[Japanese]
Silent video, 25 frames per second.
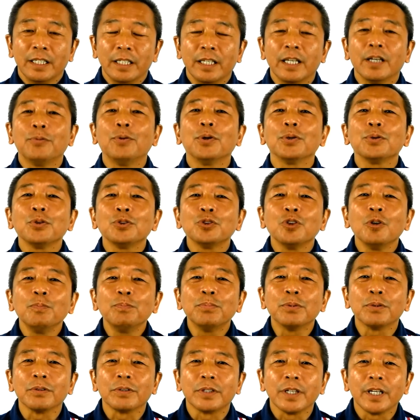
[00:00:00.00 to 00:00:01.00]
えー、
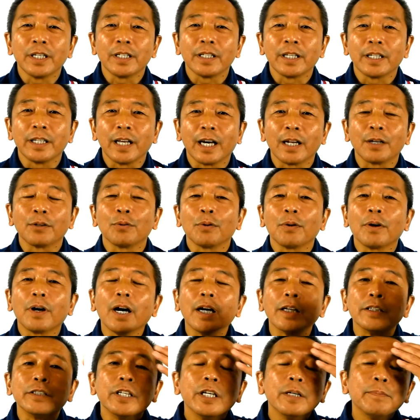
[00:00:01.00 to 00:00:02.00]
Photoshop のデータであると
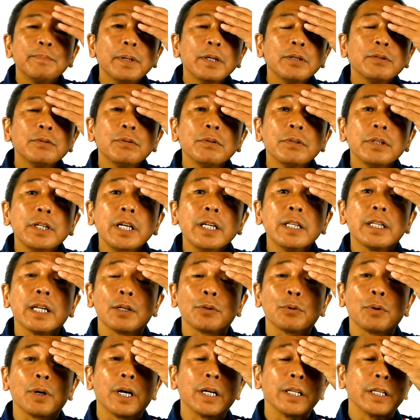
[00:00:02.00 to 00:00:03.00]
か ジェイペグ の
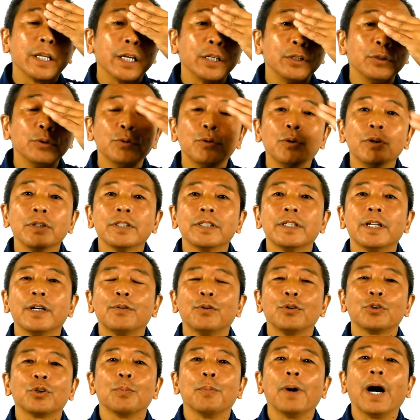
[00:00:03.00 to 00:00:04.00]
データとかで入稿いただ
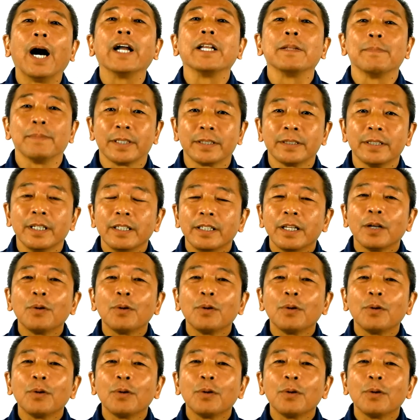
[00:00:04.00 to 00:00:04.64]
くこともあります。